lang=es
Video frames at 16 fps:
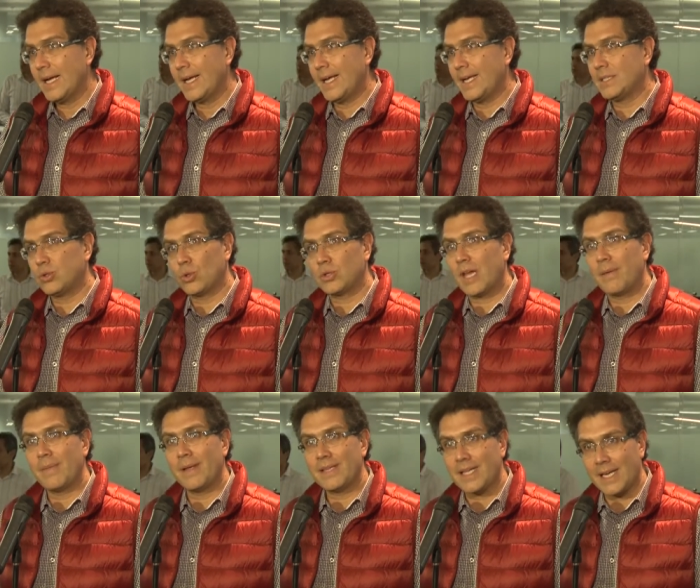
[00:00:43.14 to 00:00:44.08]
que es
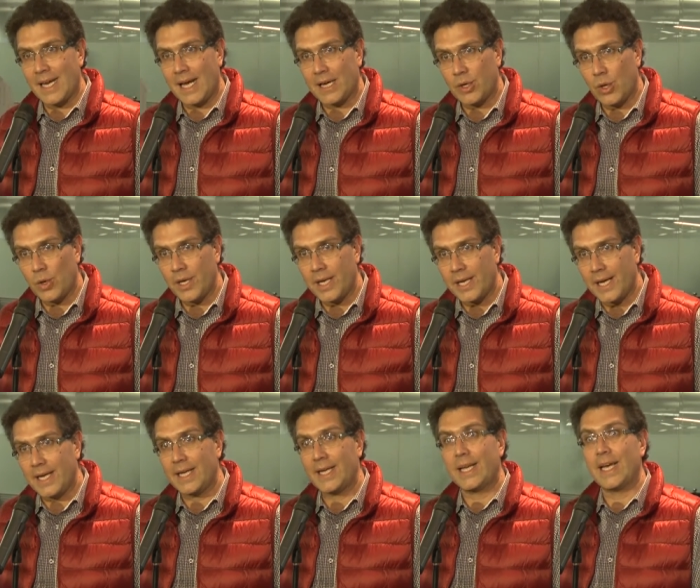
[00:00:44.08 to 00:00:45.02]
totalmente
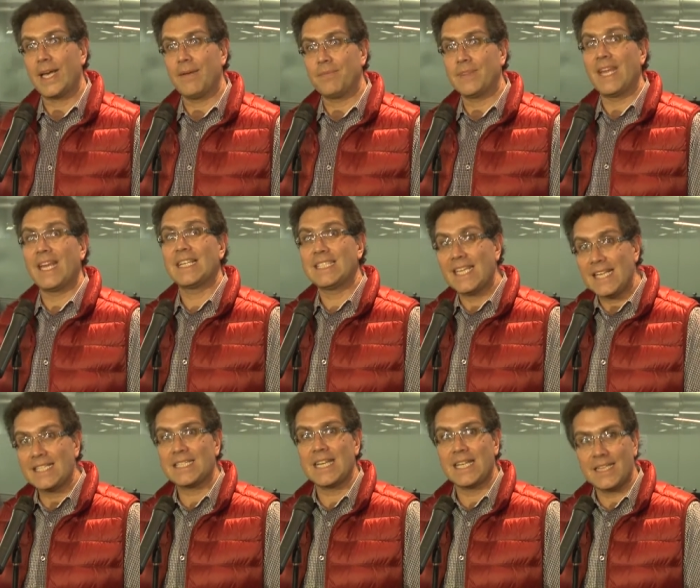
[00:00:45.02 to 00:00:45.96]
anacrónica y que
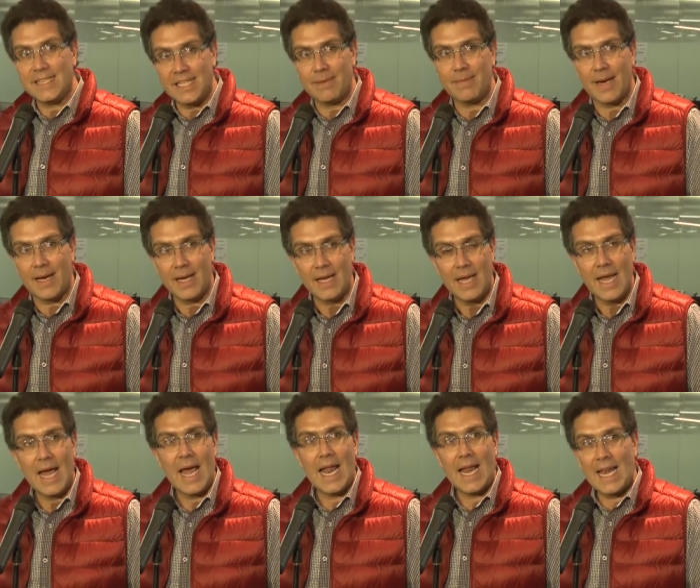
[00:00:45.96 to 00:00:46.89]
desincentiva
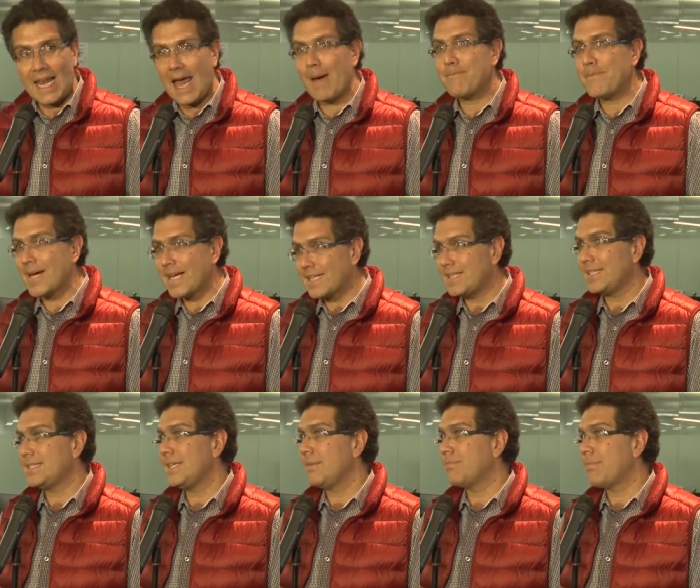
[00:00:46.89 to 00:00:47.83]
la
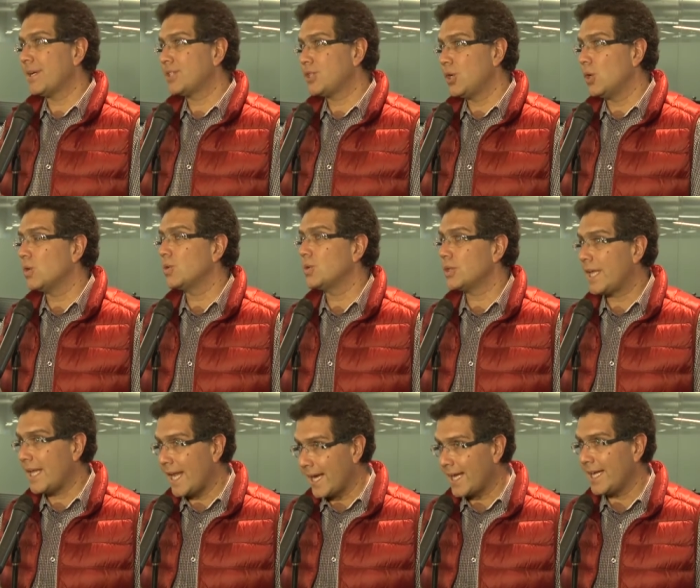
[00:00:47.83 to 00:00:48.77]
participación
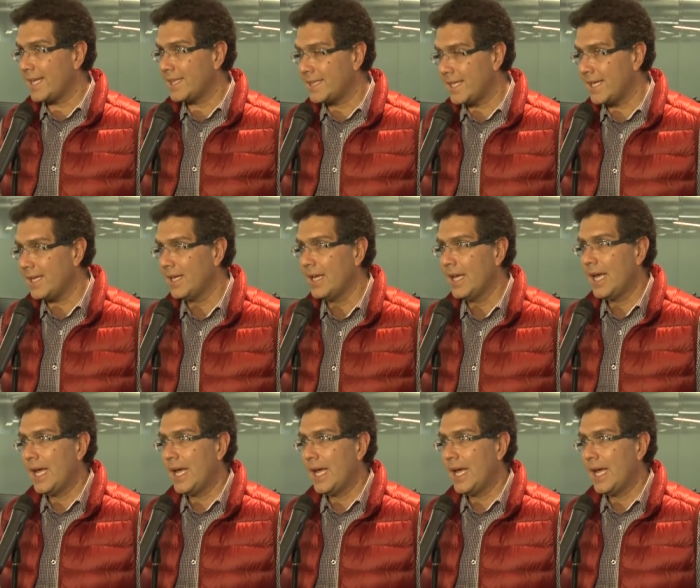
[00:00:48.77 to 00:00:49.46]
de la gente.